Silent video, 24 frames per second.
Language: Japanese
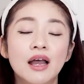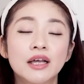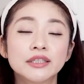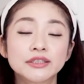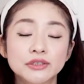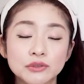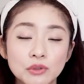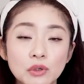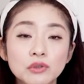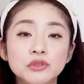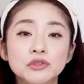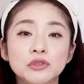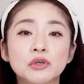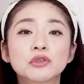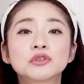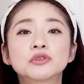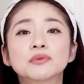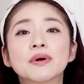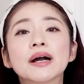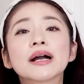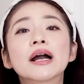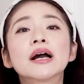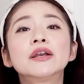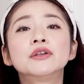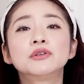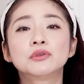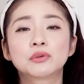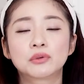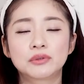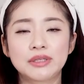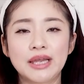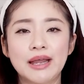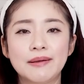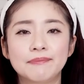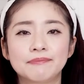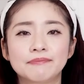すごくよくわかるよう
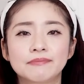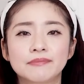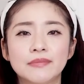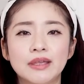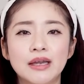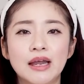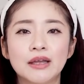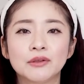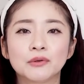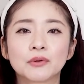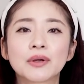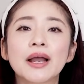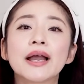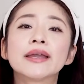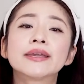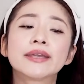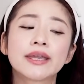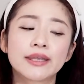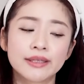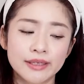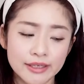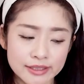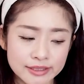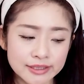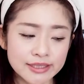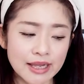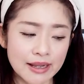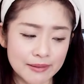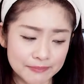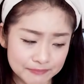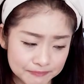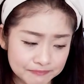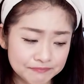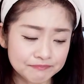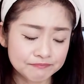なあの、会見でした。